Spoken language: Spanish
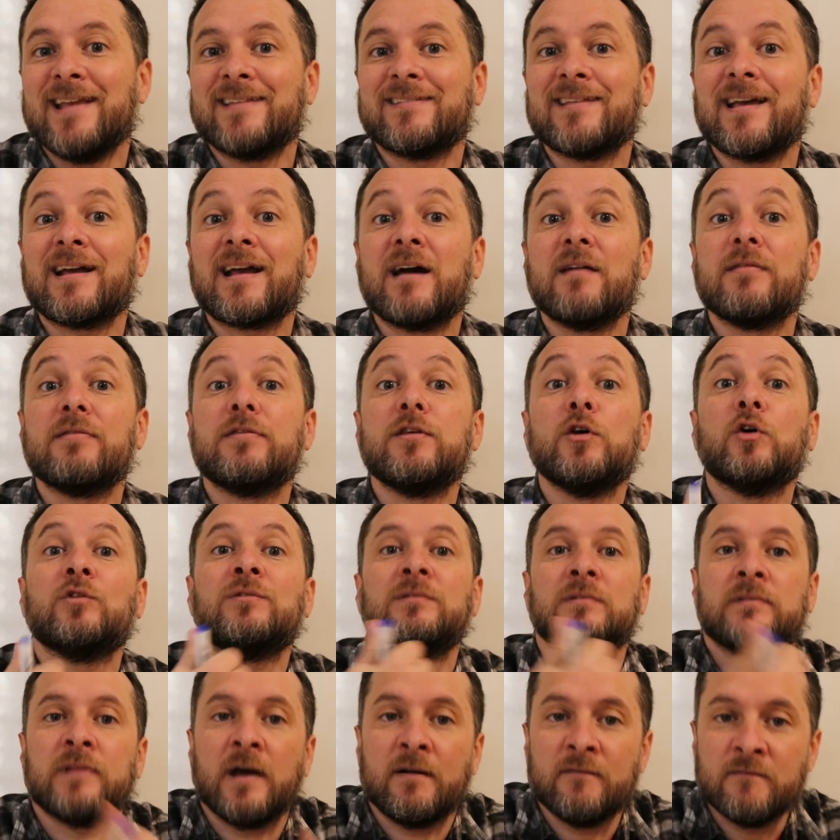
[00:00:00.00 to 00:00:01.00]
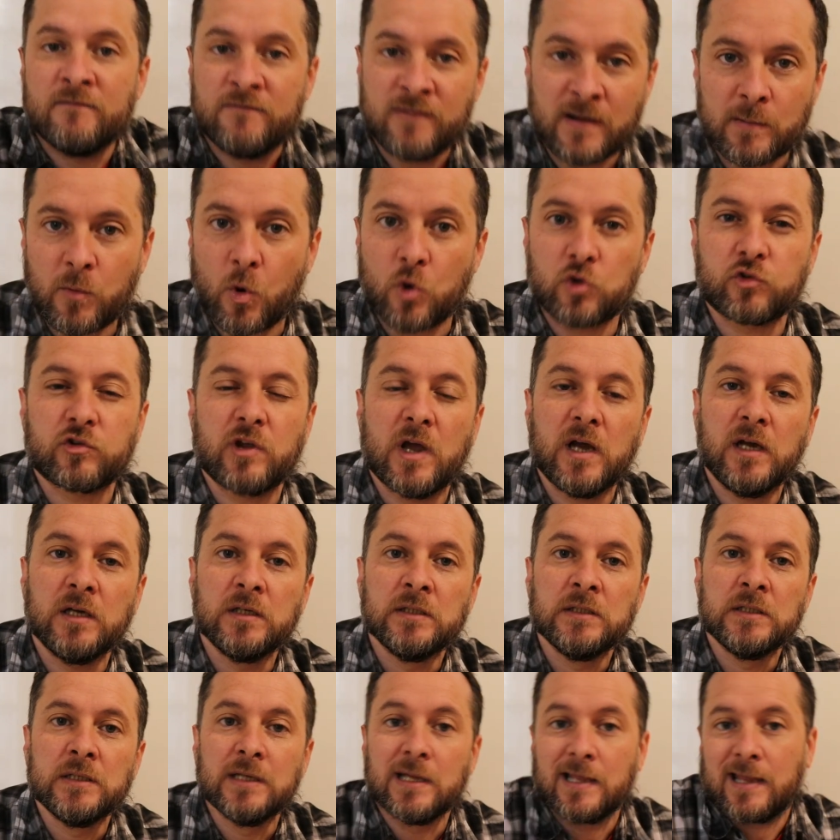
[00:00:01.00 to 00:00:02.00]
esa canción tan
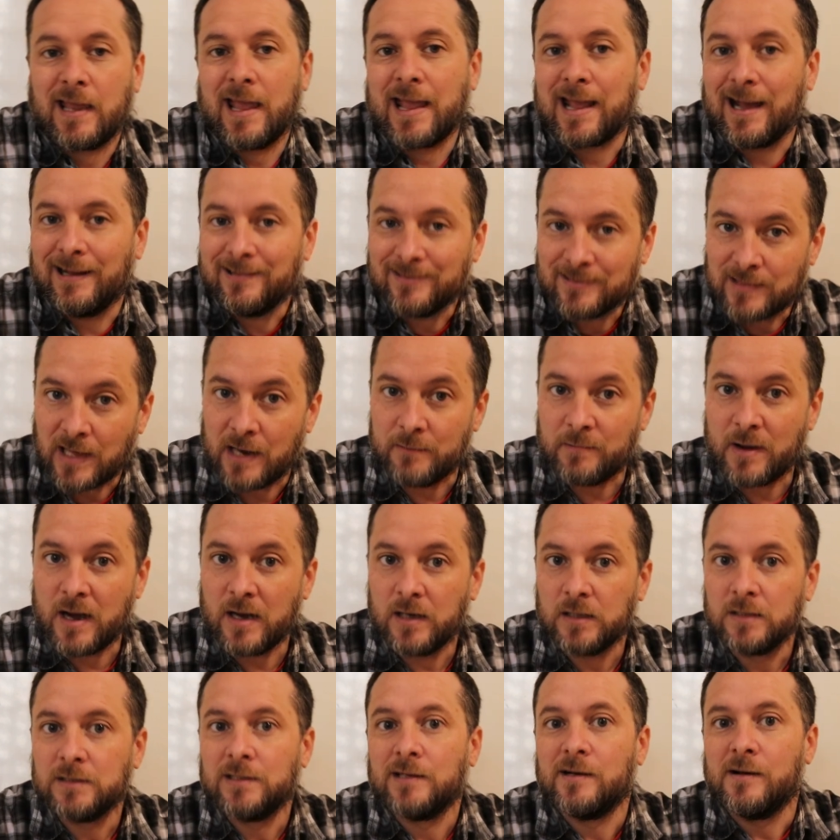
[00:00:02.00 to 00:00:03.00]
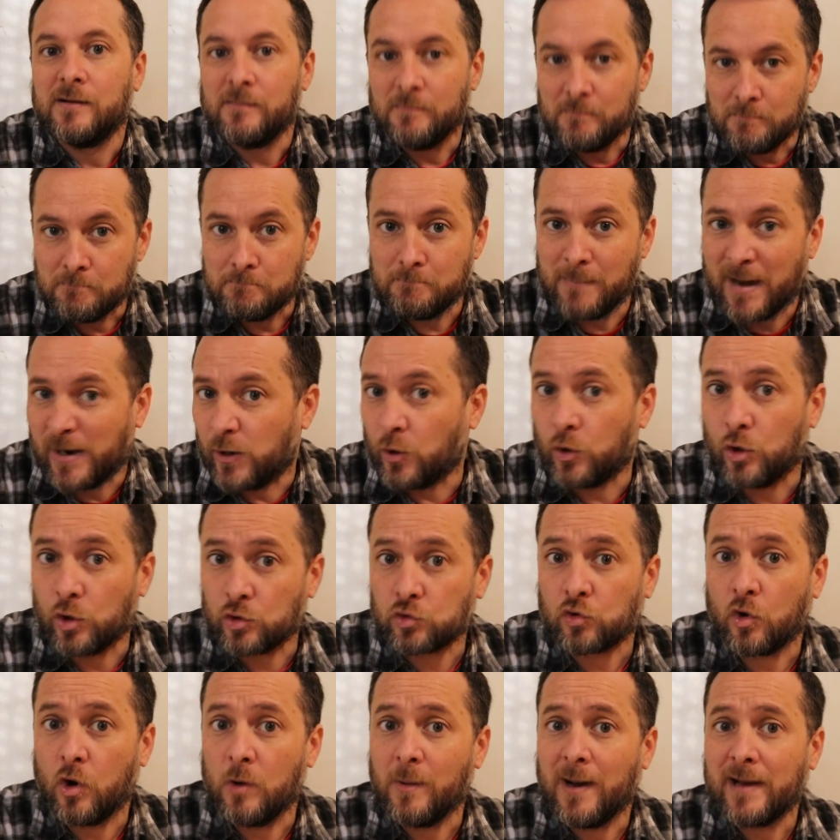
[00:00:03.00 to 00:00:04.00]
famosa que cantaba Manolo
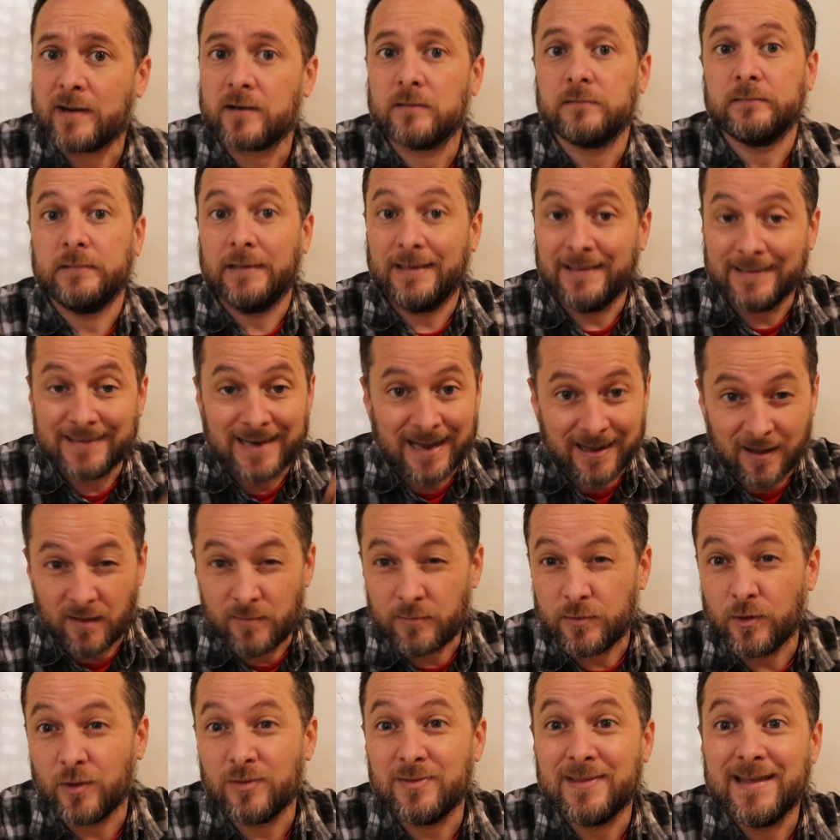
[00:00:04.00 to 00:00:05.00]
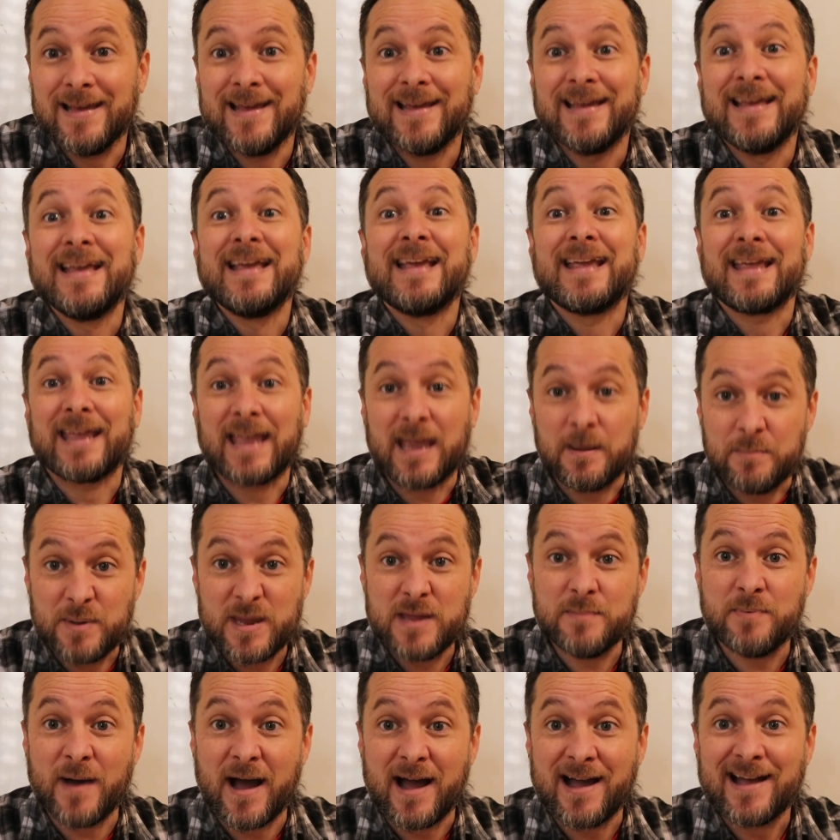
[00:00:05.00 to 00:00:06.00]
Escobar, ¿eh? la canción de Que
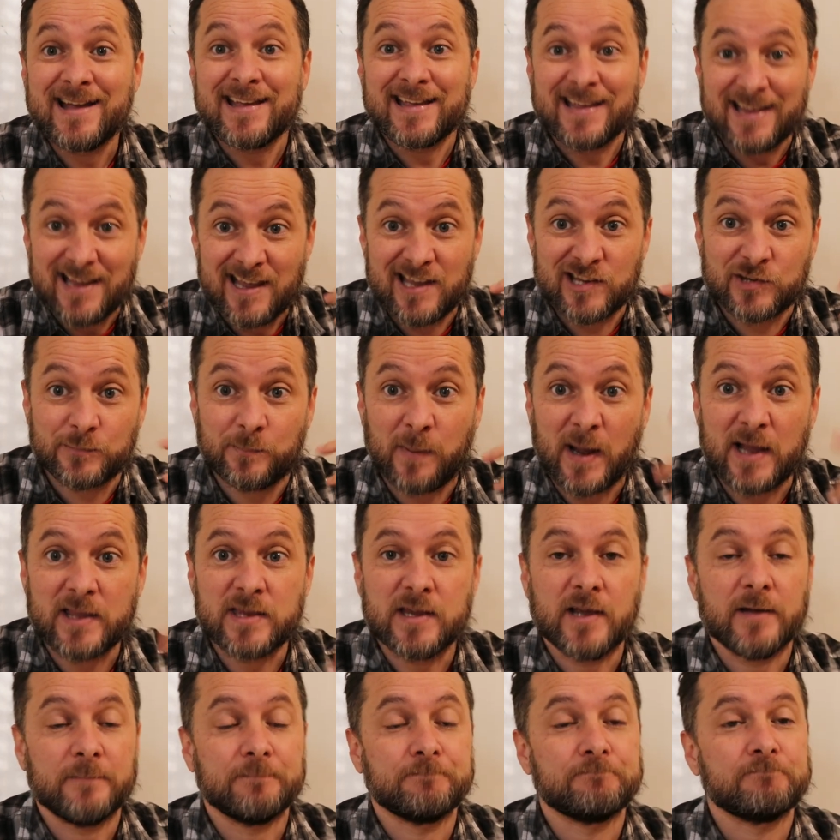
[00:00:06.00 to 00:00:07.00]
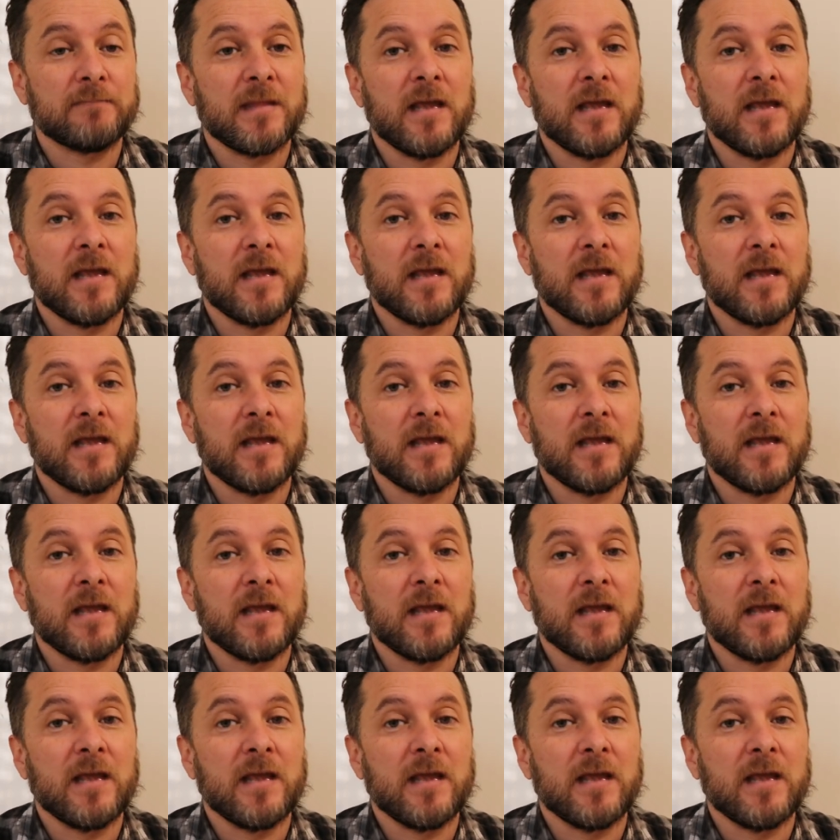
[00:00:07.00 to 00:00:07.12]
viva España.